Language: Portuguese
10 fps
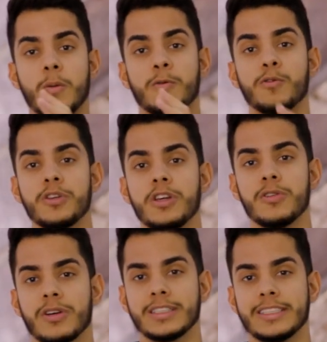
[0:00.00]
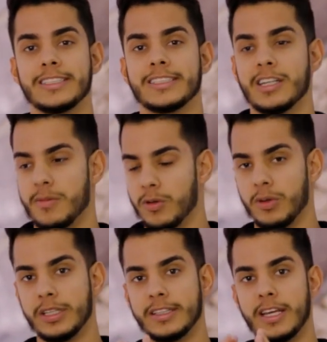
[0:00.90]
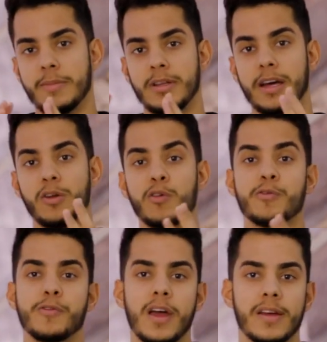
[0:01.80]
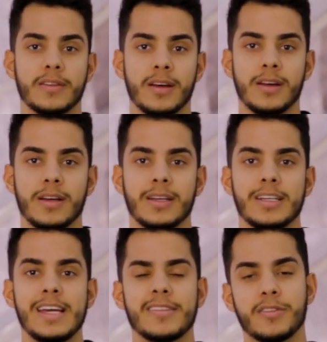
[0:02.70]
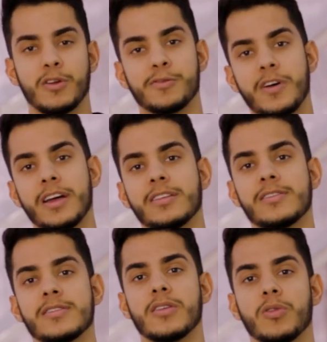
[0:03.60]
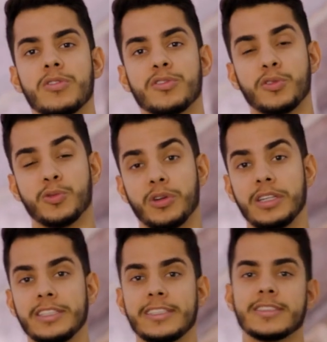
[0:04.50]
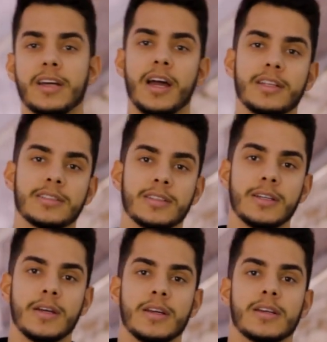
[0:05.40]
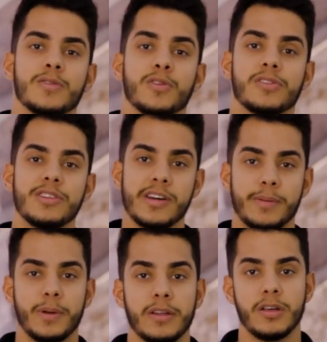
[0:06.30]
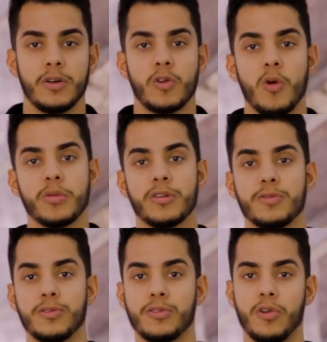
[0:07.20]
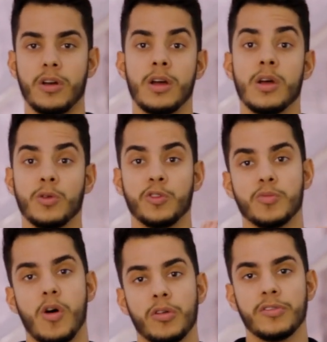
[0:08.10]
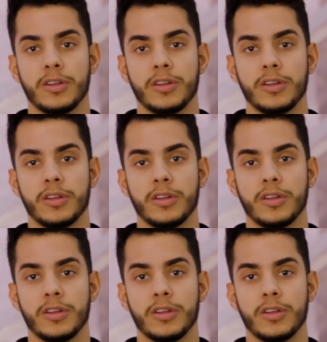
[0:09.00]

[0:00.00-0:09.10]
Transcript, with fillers: funil que a gente chama, uma determinada oferta. E essas ofertas estão numa estrutura ali de sites que vocês já aprenderam como que funciona nos módulos